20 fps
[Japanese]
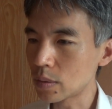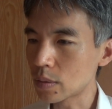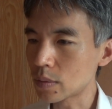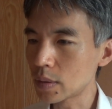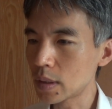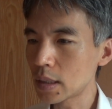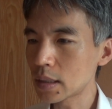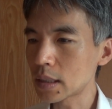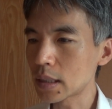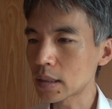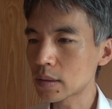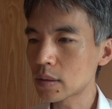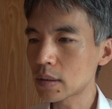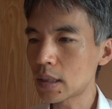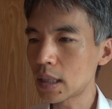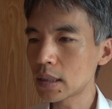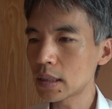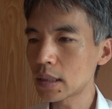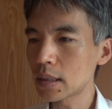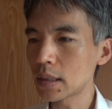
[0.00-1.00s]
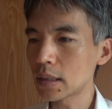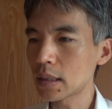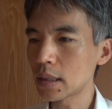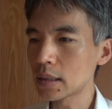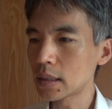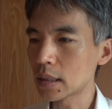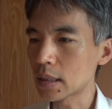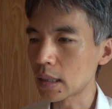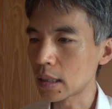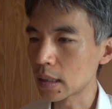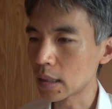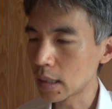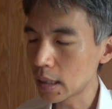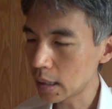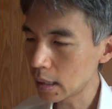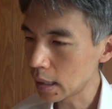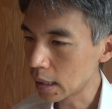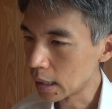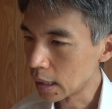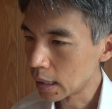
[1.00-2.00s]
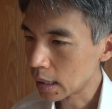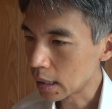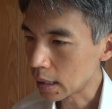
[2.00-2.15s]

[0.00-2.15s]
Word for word: 毒で殺害された事件で、